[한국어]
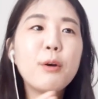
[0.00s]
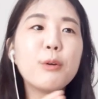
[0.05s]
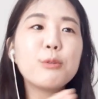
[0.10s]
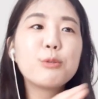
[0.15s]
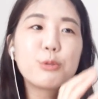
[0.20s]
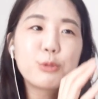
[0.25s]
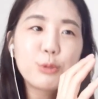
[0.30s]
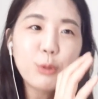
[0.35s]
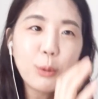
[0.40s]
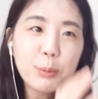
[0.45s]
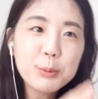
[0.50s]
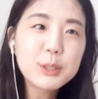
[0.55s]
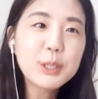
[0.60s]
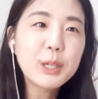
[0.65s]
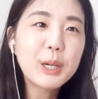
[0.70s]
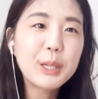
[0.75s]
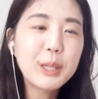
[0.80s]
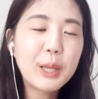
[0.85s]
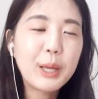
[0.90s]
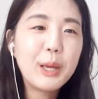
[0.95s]
또 수업
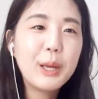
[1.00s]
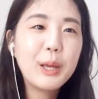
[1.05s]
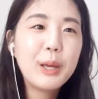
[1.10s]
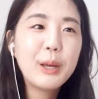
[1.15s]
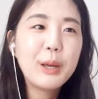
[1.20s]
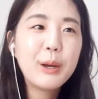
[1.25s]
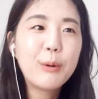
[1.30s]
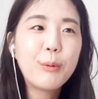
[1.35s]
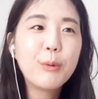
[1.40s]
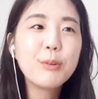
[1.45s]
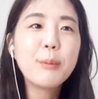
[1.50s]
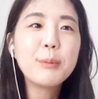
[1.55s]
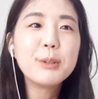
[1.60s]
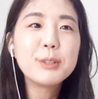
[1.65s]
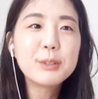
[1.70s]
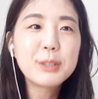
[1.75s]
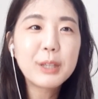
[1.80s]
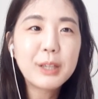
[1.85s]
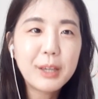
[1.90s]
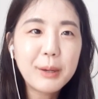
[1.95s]
시간에 원어민
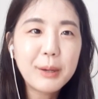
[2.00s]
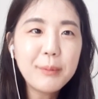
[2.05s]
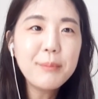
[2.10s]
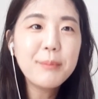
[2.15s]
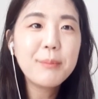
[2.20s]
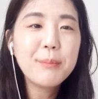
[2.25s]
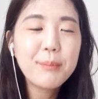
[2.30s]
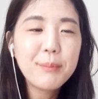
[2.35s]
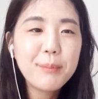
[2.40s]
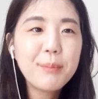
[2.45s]
선생님